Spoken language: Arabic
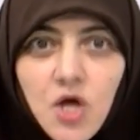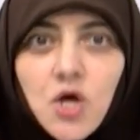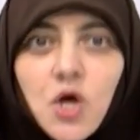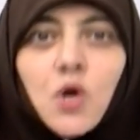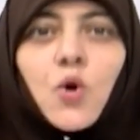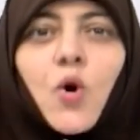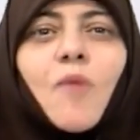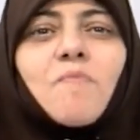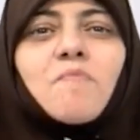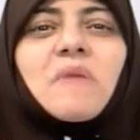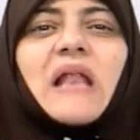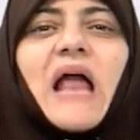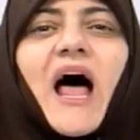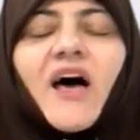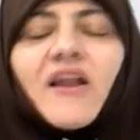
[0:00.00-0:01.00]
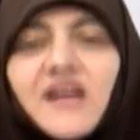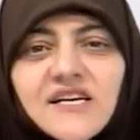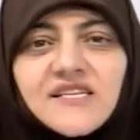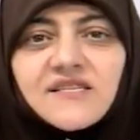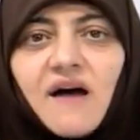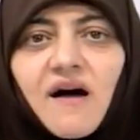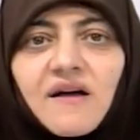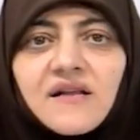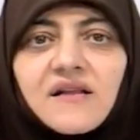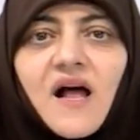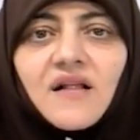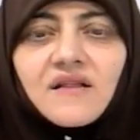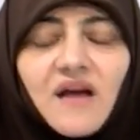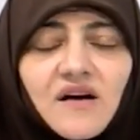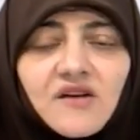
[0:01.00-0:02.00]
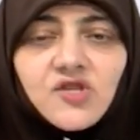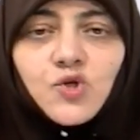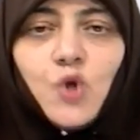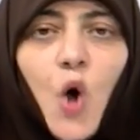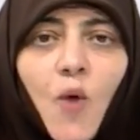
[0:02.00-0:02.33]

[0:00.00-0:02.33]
الام الحريصه انها تغرس